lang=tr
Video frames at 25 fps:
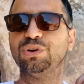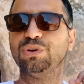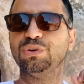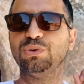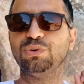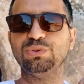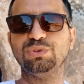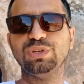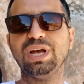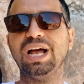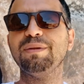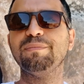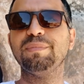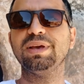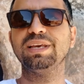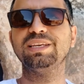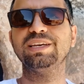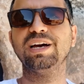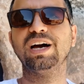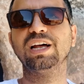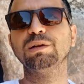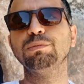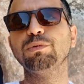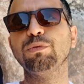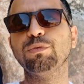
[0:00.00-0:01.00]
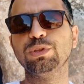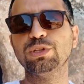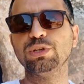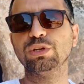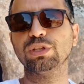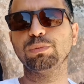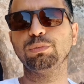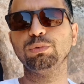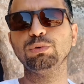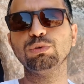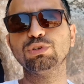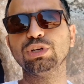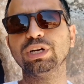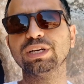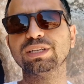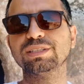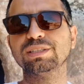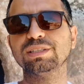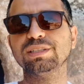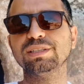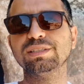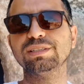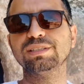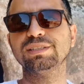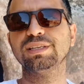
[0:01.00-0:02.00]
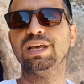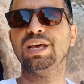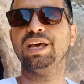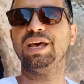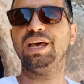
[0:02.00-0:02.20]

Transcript: güzel mekanı bu videoda bulacaksınız.